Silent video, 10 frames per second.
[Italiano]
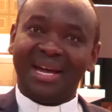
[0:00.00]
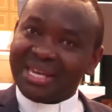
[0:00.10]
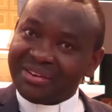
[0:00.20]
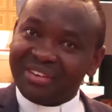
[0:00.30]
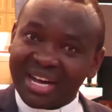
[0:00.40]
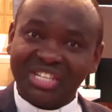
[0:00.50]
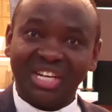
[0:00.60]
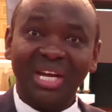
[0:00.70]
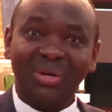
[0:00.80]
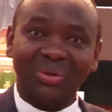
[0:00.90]
Il
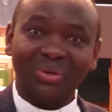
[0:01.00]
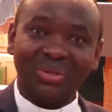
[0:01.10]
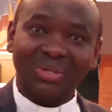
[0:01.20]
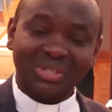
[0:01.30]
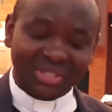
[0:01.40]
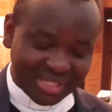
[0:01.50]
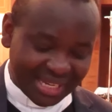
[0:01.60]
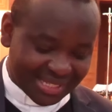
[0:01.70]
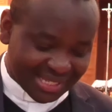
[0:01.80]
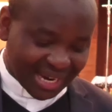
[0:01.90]
Vangelo,
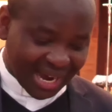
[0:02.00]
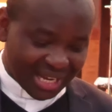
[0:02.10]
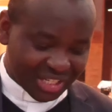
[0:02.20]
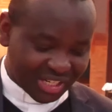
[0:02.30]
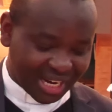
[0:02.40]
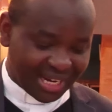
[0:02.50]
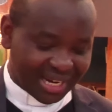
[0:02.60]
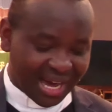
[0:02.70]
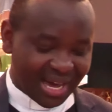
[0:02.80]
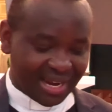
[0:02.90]
senza
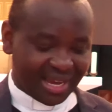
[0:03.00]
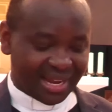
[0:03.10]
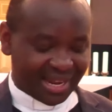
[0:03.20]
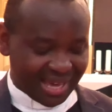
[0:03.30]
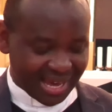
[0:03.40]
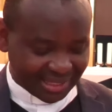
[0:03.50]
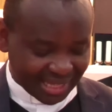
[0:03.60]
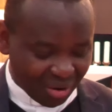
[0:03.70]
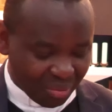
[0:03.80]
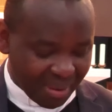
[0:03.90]
cancellare la
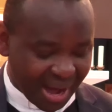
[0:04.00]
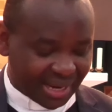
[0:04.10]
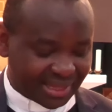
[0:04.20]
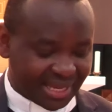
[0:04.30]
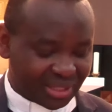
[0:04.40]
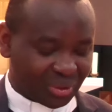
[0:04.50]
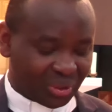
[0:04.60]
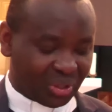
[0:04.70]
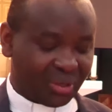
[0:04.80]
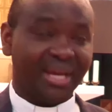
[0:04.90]
realtà umana del
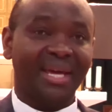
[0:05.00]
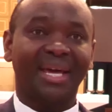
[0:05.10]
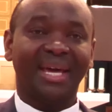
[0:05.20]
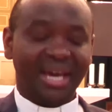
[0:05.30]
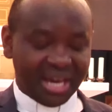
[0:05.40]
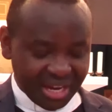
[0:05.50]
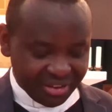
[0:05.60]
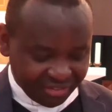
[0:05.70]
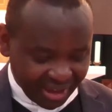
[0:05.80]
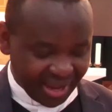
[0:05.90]
dolore,
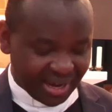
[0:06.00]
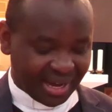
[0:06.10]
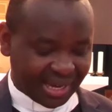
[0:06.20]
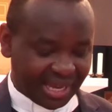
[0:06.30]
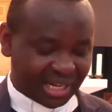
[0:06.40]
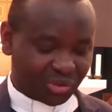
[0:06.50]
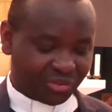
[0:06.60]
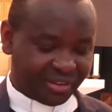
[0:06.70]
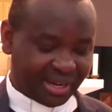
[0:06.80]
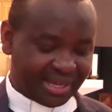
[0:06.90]
rivela che la
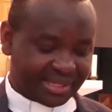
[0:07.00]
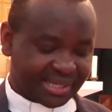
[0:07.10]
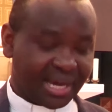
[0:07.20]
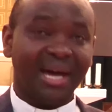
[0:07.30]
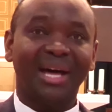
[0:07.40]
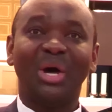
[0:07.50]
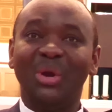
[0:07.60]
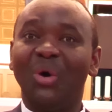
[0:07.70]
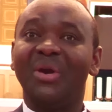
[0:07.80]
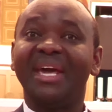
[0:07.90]
sofferenza
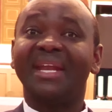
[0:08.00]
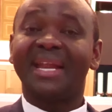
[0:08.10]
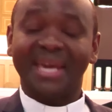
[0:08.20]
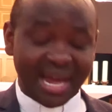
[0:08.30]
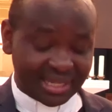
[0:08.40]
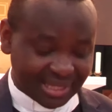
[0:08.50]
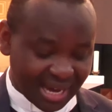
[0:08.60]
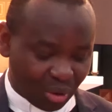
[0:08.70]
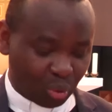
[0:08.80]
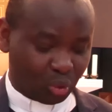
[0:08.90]
non è la
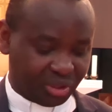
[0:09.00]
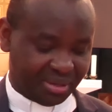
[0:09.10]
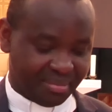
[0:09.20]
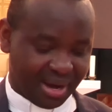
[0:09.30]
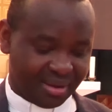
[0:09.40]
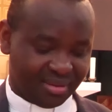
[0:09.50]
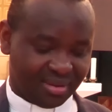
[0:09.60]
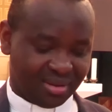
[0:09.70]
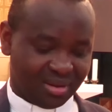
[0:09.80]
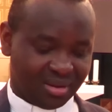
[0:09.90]
realtà ultima.
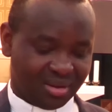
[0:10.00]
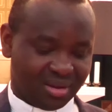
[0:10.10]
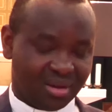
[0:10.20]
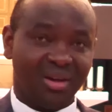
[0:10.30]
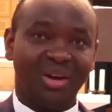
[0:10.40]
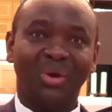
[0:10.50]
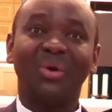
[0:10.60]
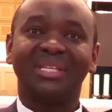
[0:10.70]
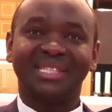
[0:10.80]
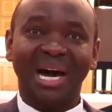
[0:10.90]

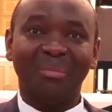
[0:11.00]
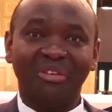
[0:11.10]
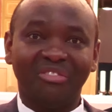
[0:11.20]
Noi siamo